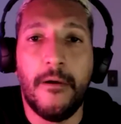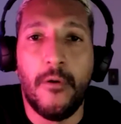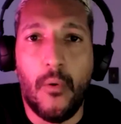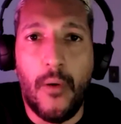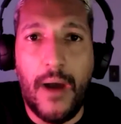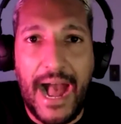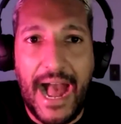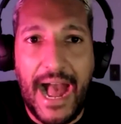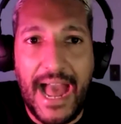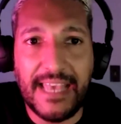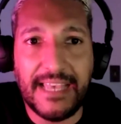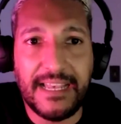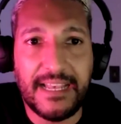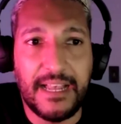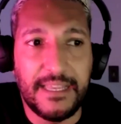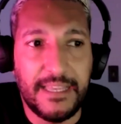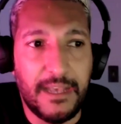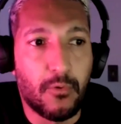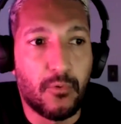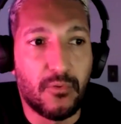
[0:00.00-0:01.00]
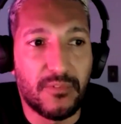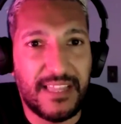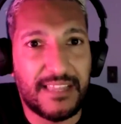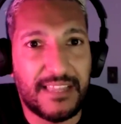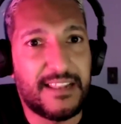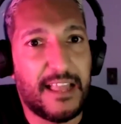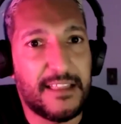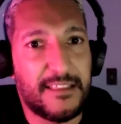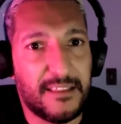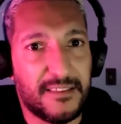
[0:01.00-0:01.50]
o Raika e alguns
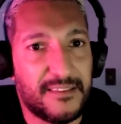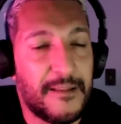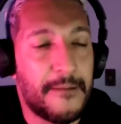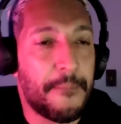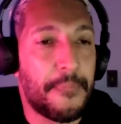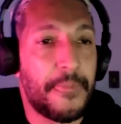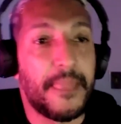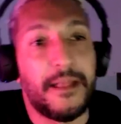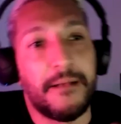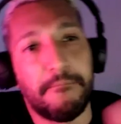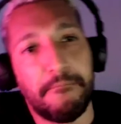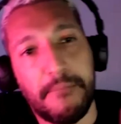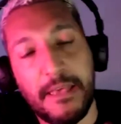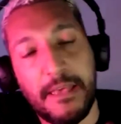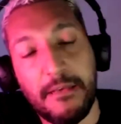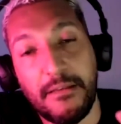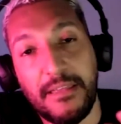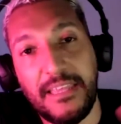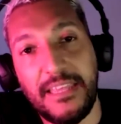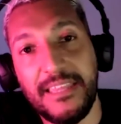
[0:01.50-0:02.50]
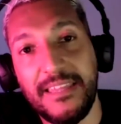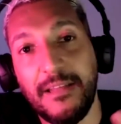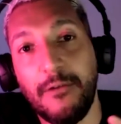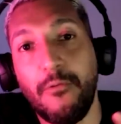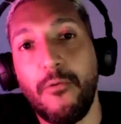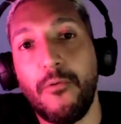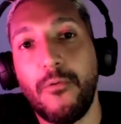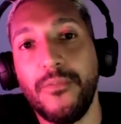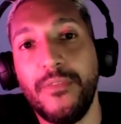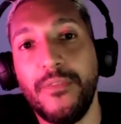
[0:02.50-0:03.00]
atletas meio que não,